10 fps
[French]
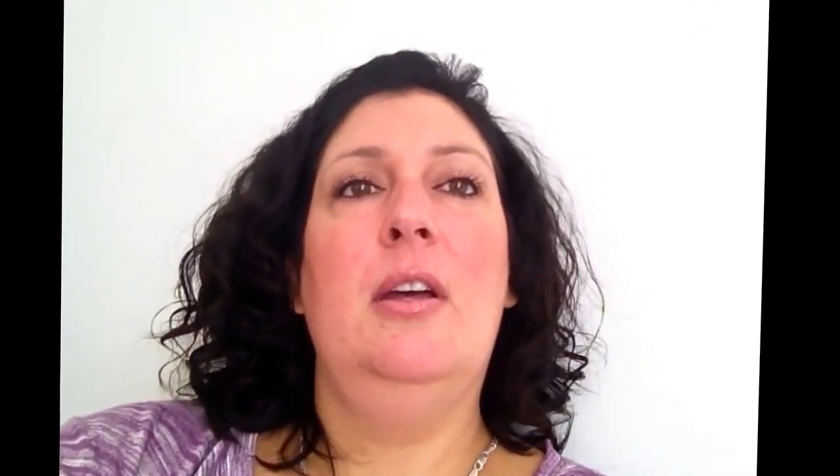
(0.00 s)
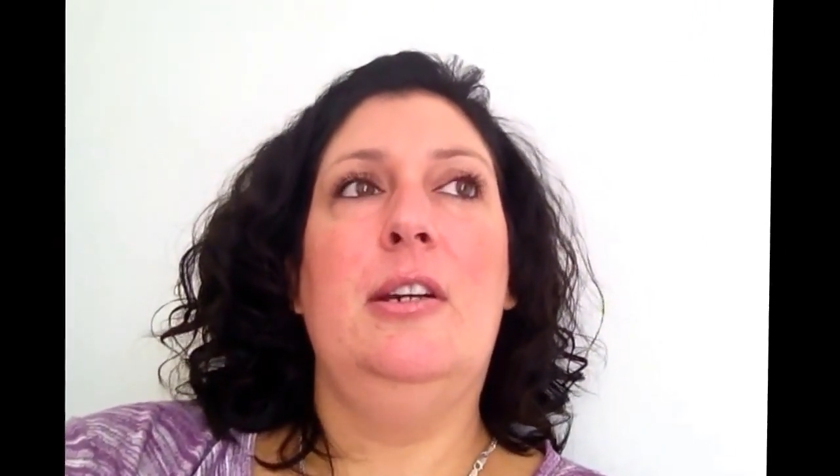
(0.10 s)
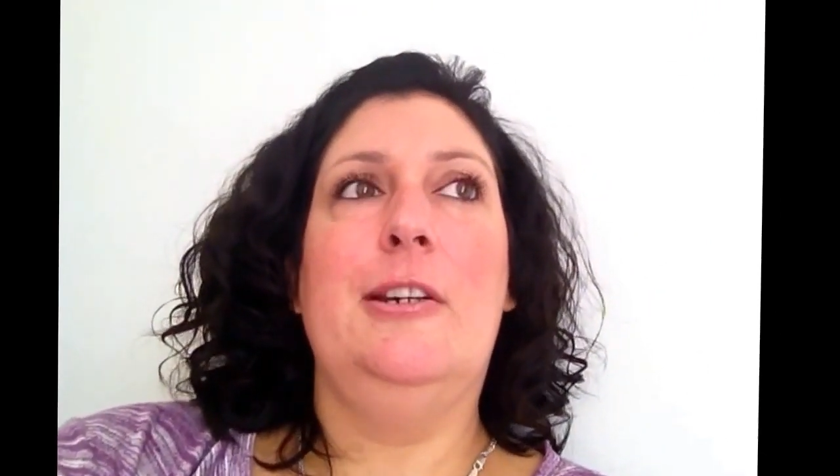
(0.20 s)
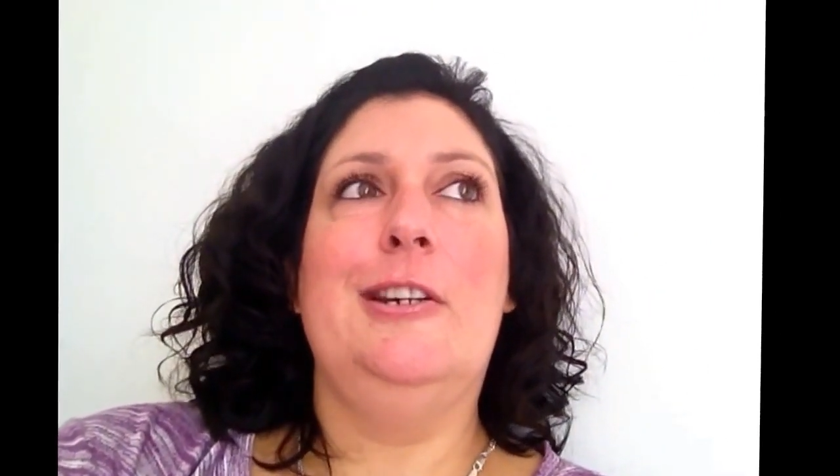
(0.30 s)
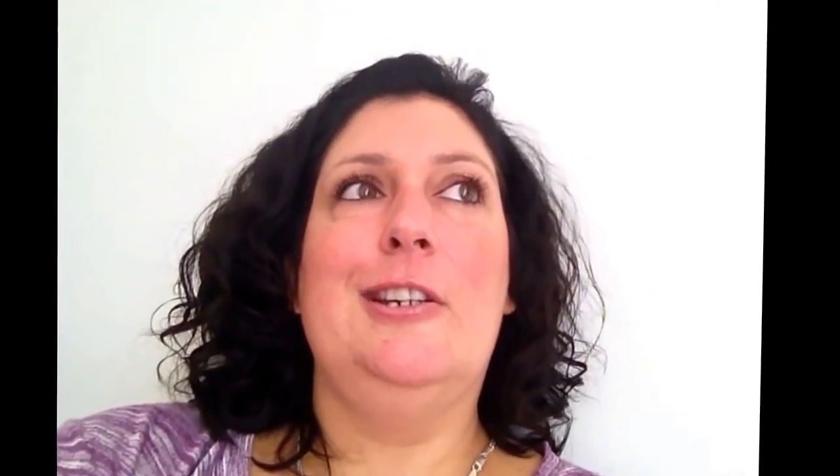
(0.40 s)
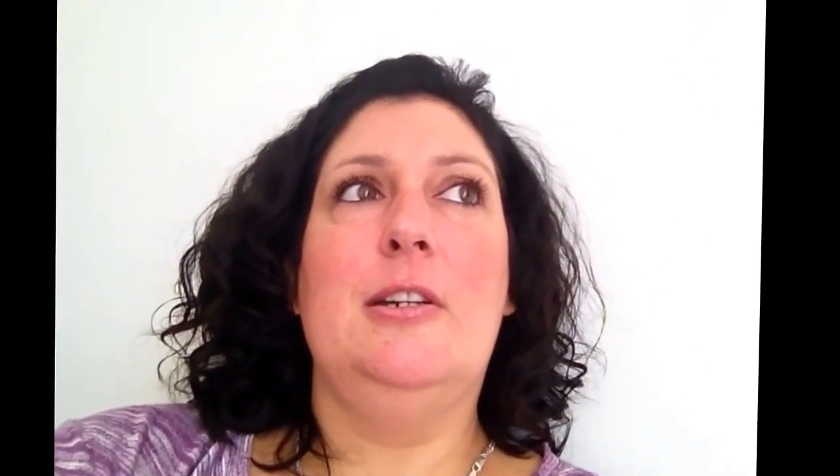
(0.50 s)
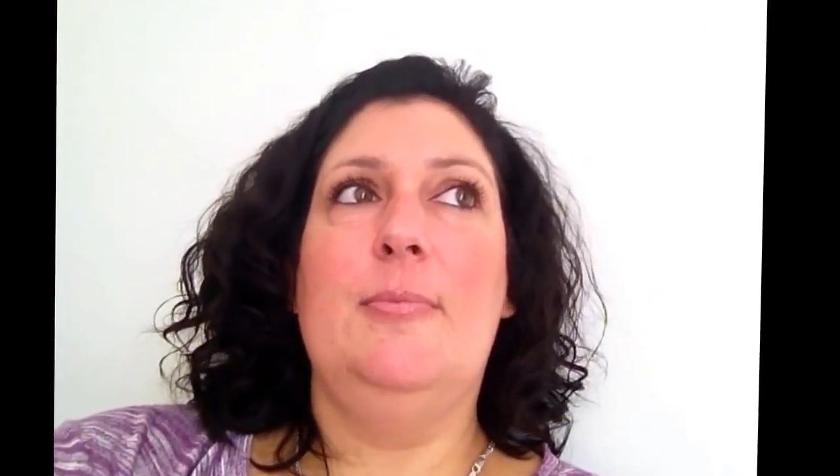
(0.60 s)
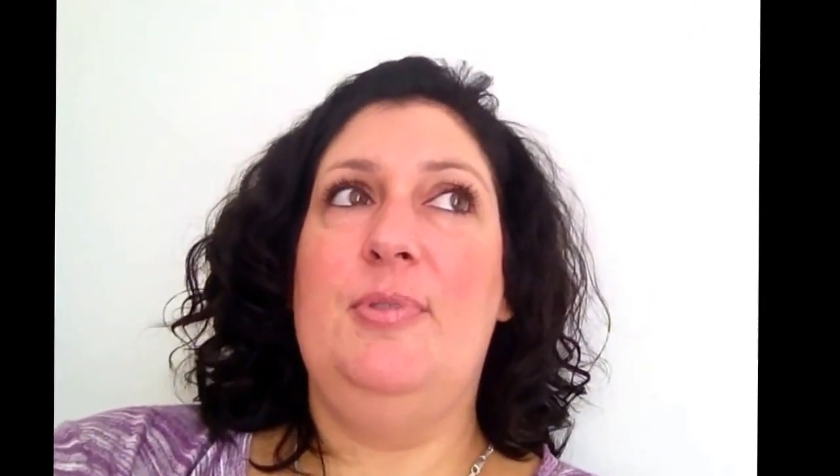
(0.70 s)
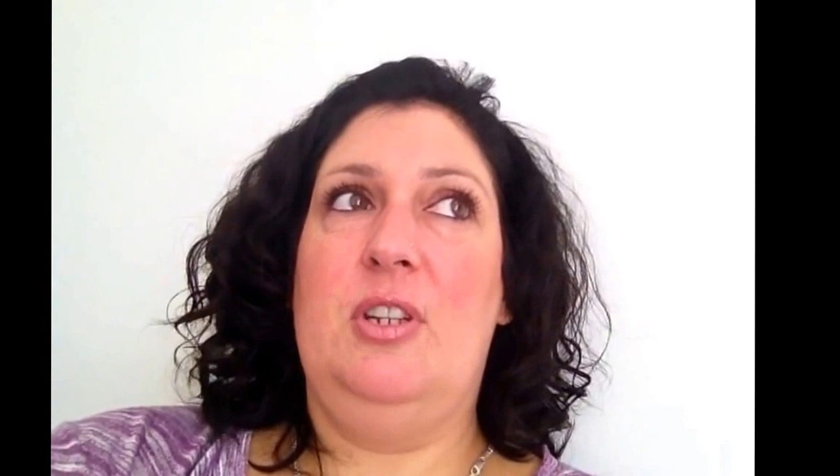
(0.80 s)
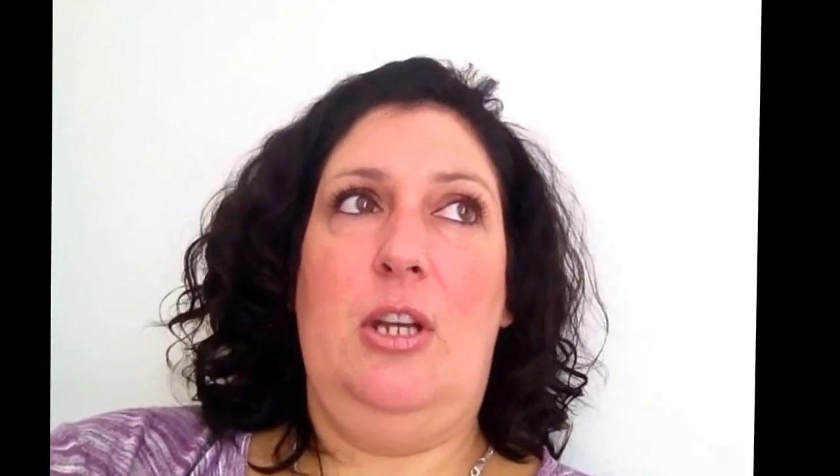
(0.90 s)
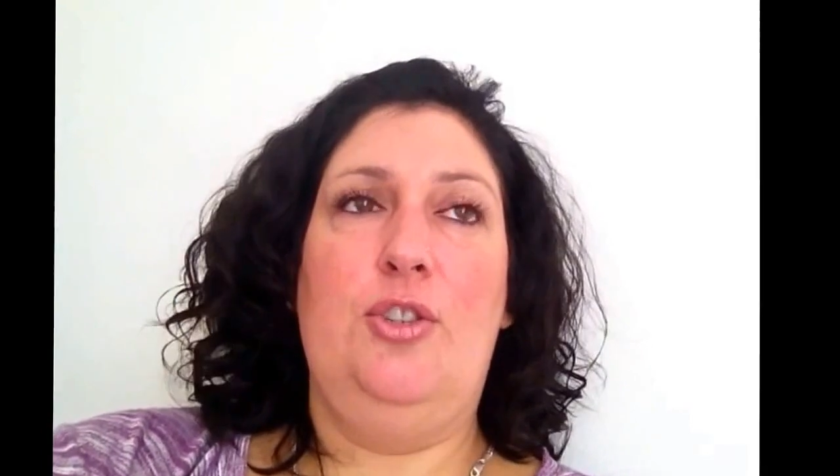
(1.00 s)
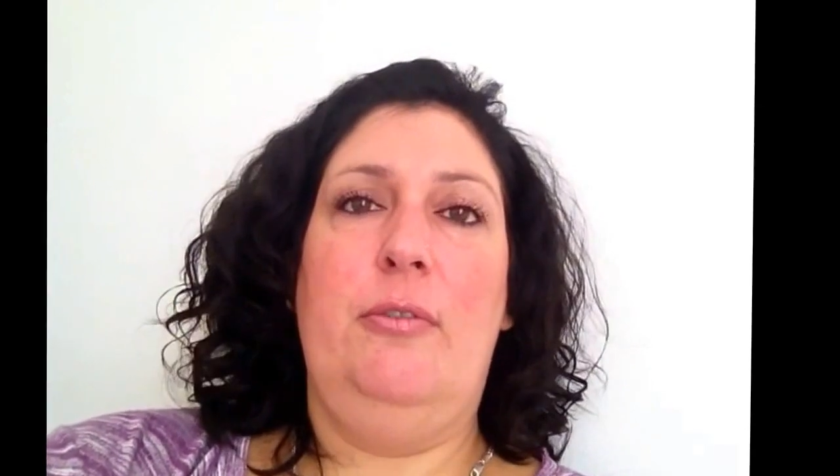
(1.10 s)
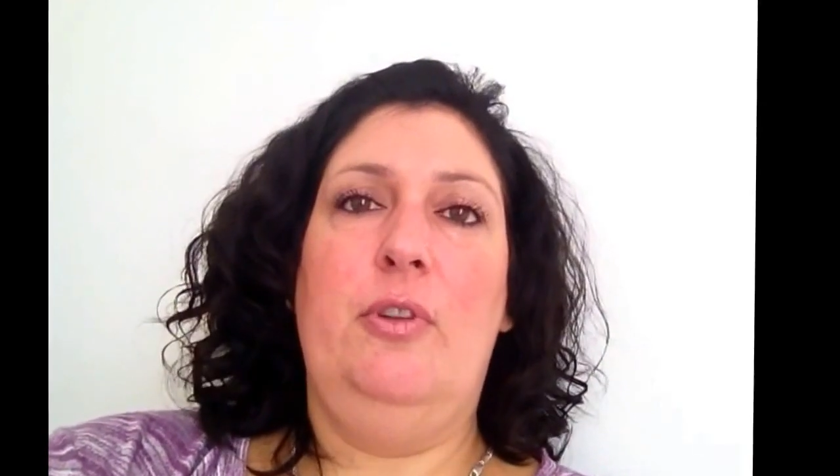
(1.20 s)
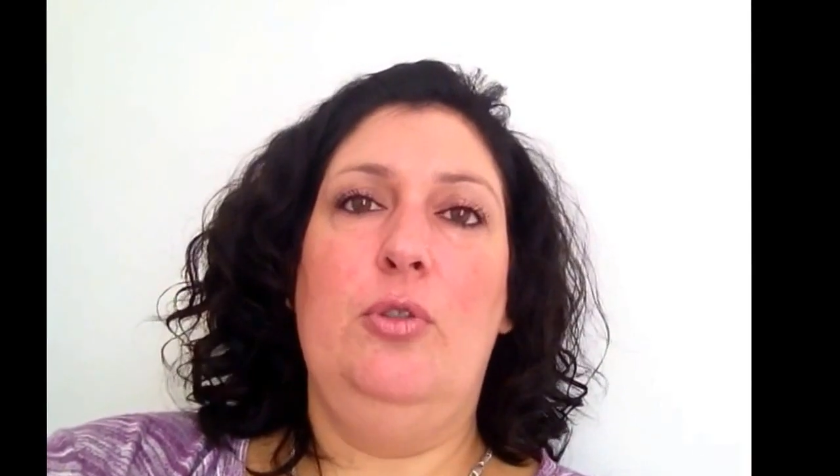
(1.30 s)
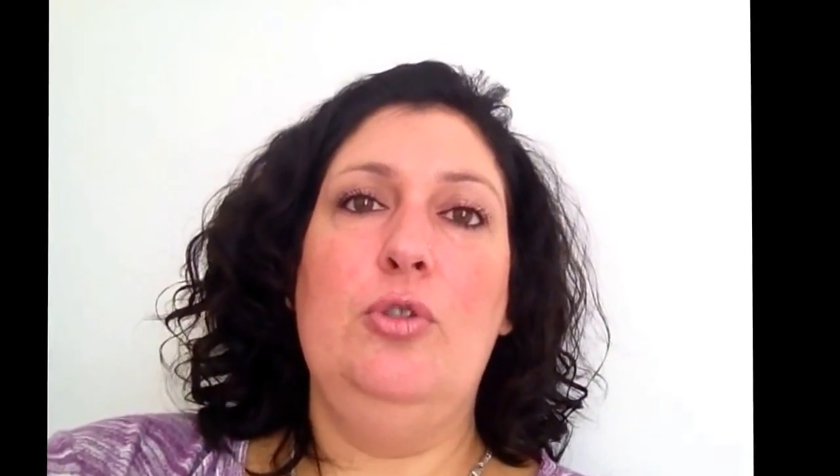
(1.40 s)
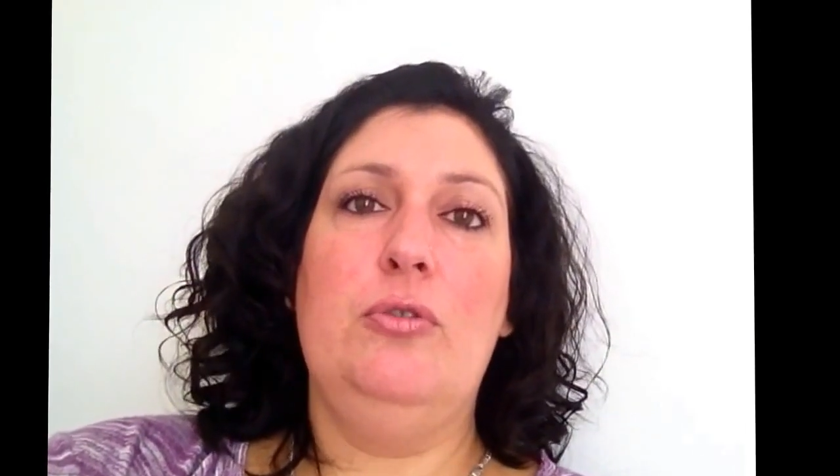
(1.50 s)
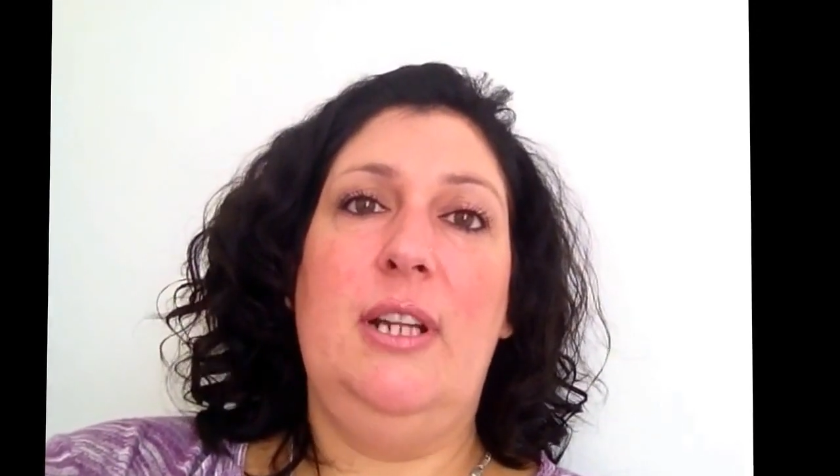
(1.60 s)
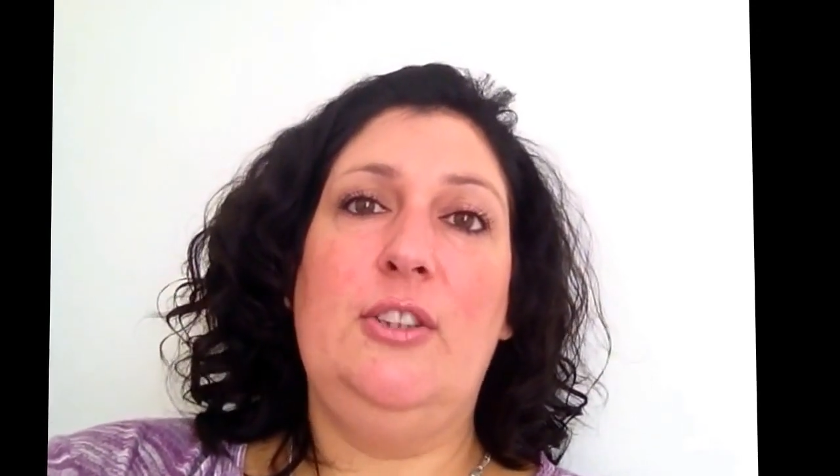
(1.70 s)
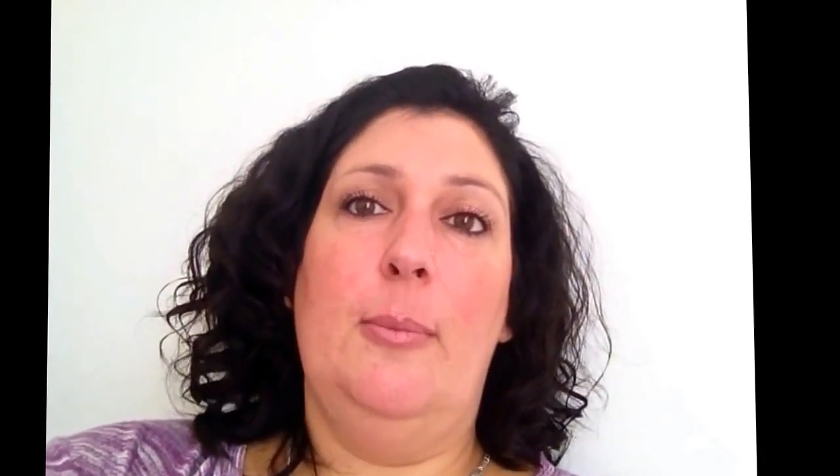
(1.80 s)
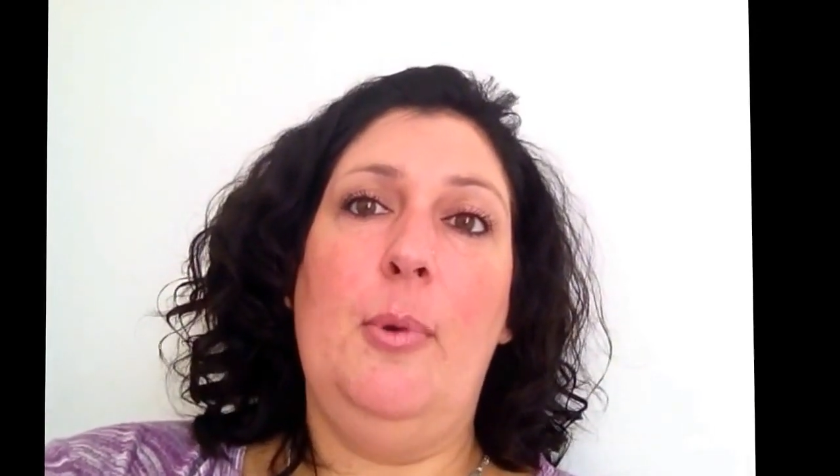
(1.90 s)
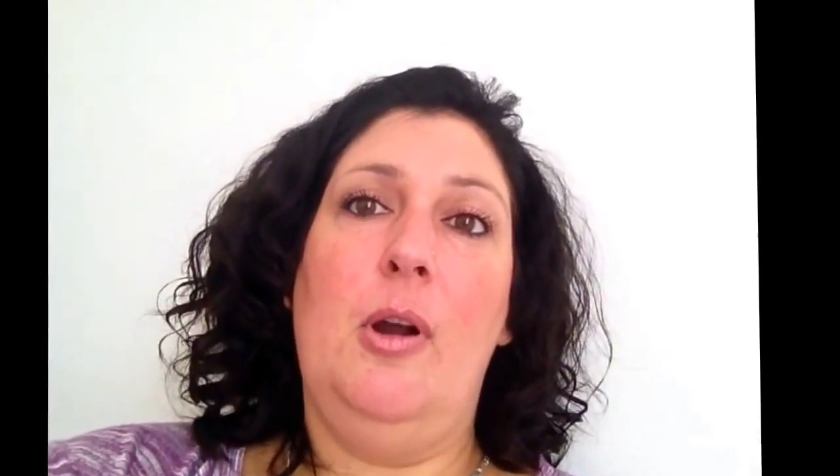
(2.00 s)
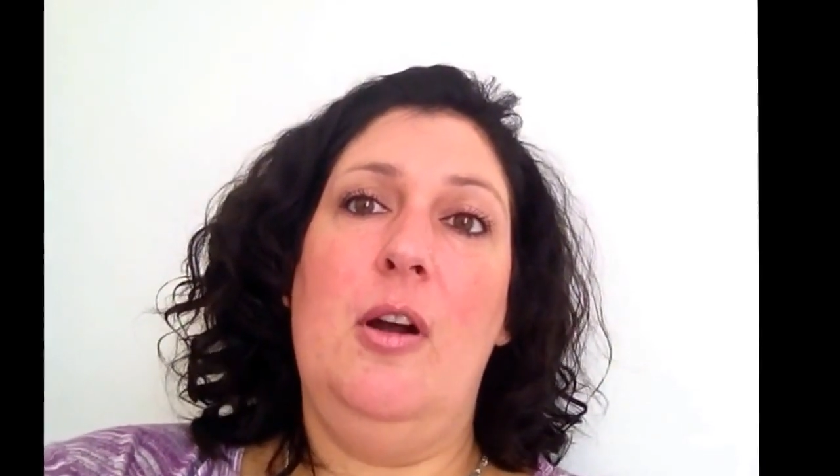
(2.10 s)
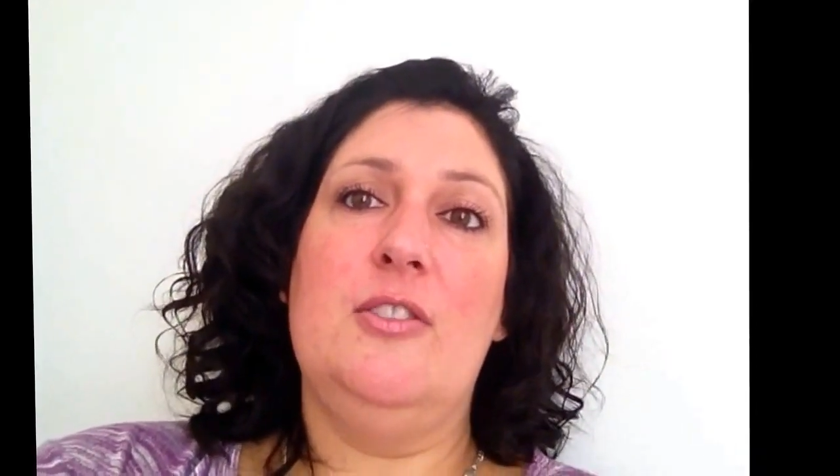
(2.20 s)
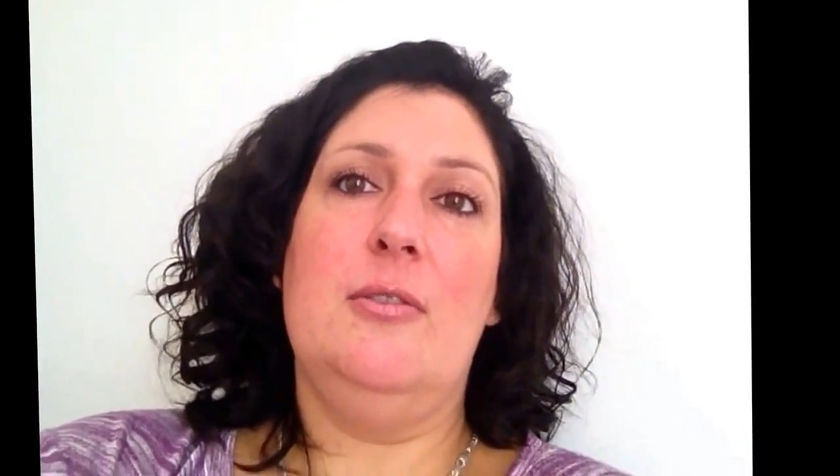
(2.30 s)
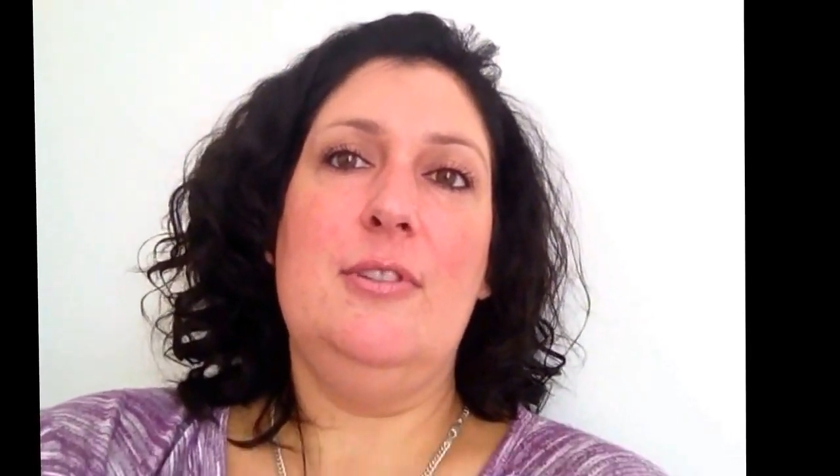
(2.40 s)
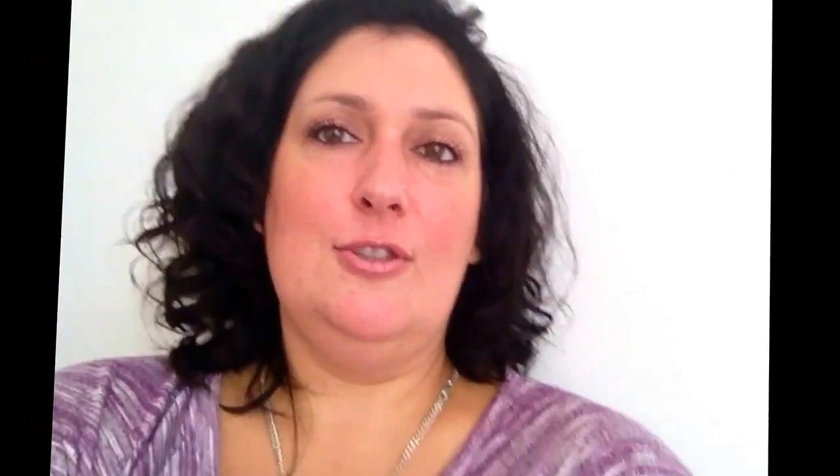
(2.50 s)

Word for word: Euh, puis quand je suis revenue, je voulais tondre mon gazon.